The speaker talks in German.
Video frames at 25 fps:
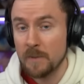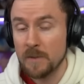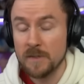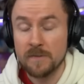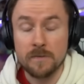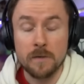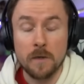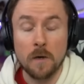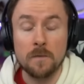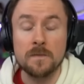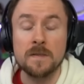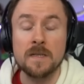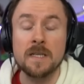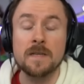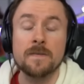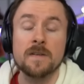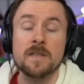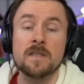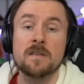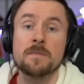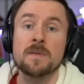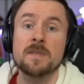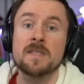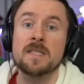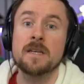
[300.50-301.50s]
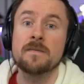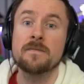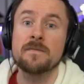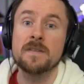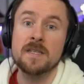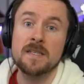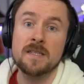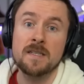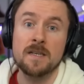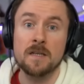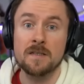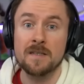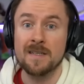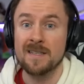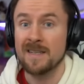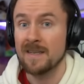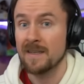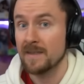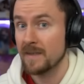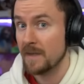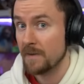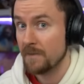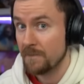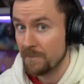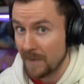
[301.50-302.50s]
bis auf dem, was wir bisher wissen,
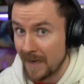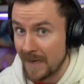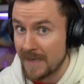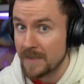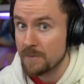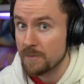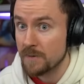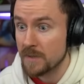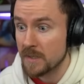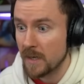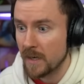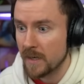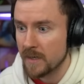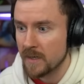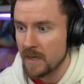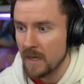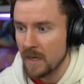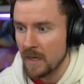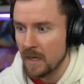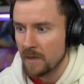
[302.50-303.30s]
der Fall zu sein.